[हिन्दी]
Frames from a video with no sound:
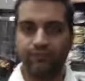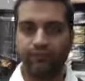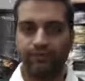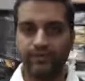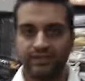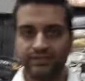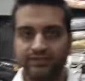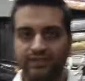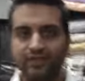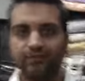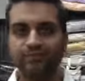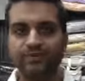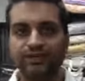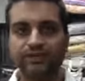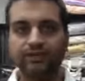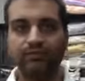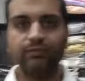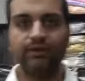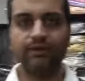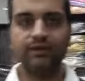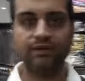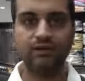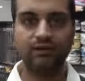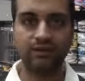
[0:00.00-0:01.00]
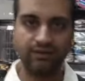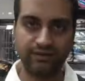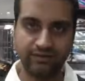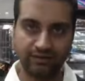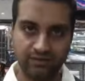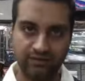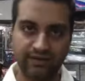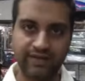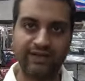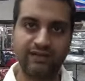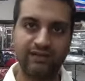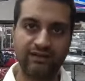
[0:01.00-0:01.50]
फर्स्ट टाइम रिकमेंडेड रहता
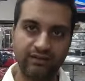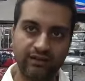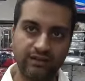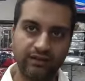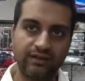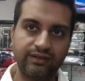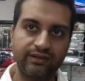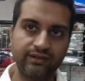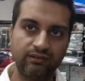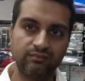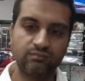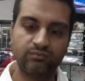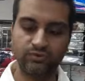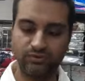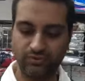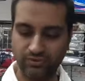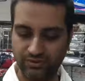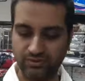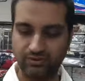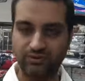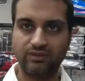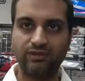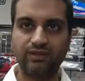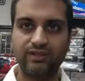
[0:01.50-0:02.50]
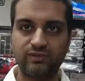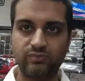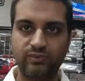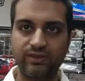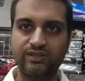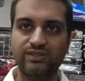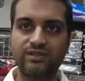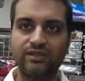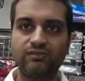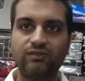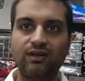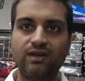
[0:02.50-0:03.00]
है ड्राई क्लीन कराइए बिकॉज इतने
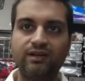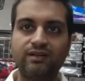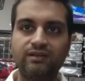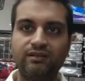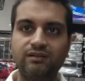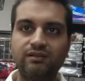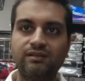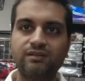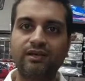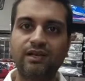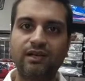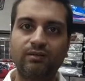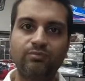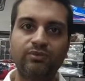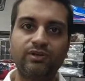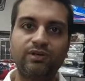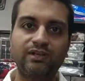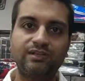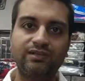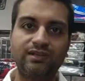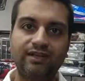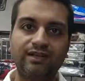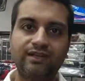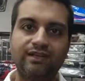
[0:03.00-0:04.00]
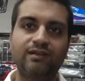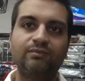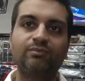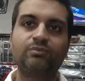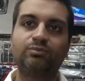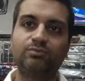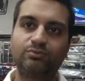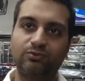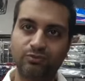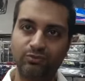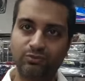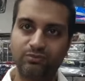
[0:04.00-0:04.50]
एक्सपेंसिव आर्टिकल्स आप भी ले जाएंगे
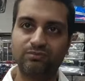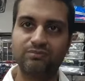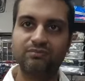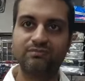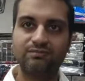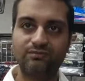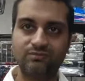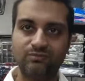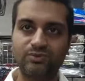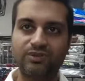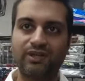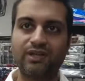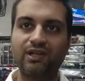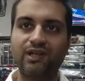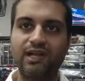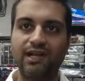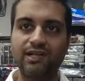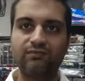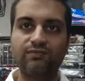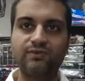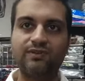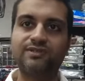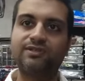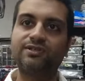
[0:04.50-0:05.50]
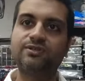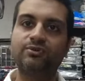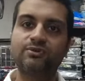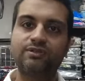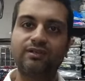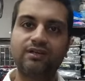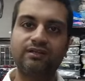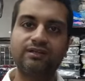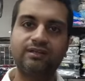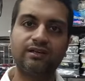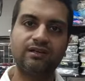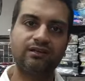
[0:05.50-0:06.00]
तो उनकी लाइफ अच्छी हो
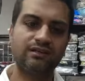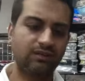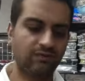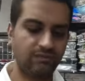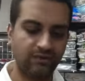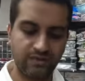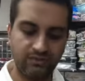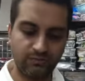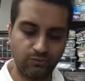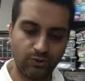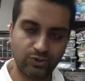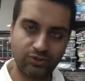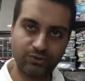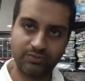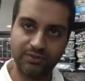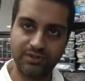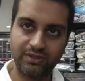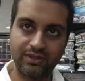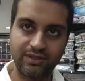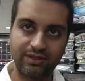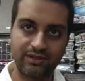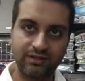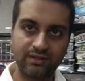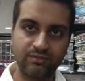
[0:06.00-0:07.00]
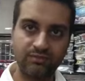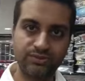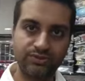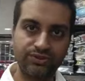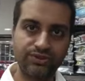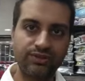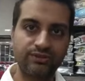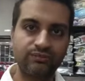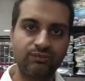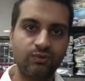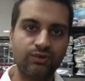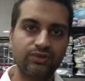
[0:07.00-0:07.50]
जाती है अदरवाइज वॉश भी करते हैं
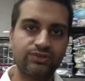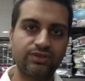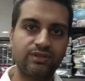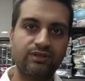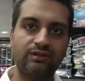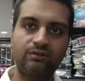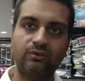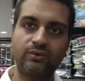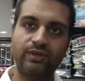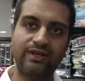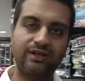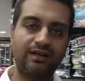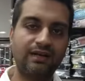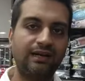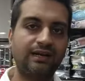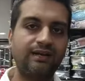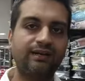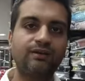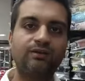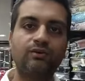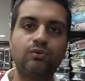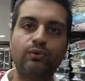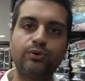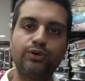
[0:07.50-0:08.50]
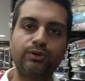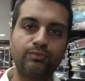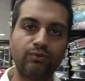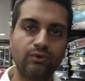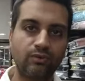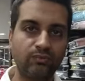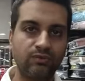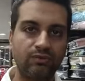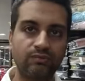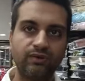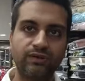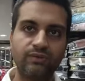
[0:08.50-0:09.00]
मशीन वॉश है क्विक ड्राई है कोई
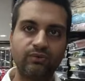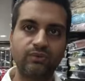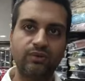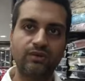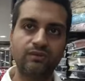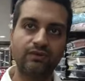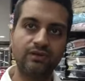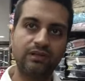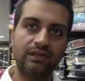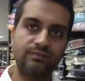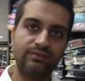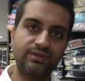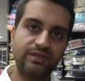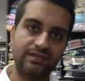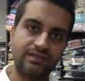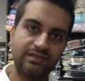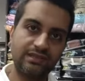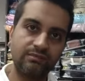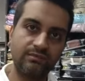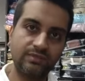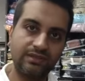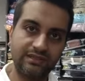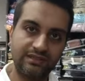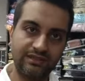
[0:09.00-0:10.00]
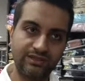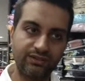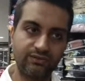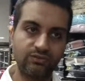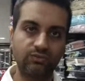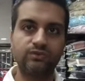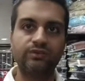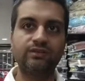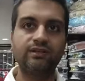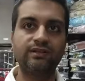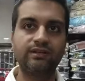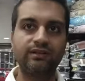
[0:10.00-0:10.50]
प्रॉब्लम नहीं होने वाली अब जैसे मर्जी
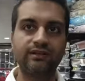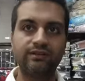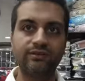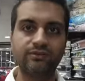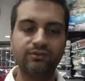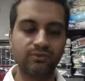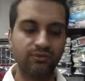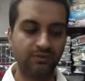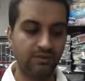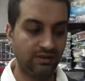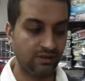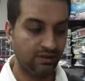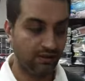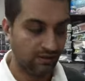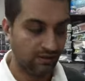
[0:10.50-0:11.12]
यूज़ करिए इनको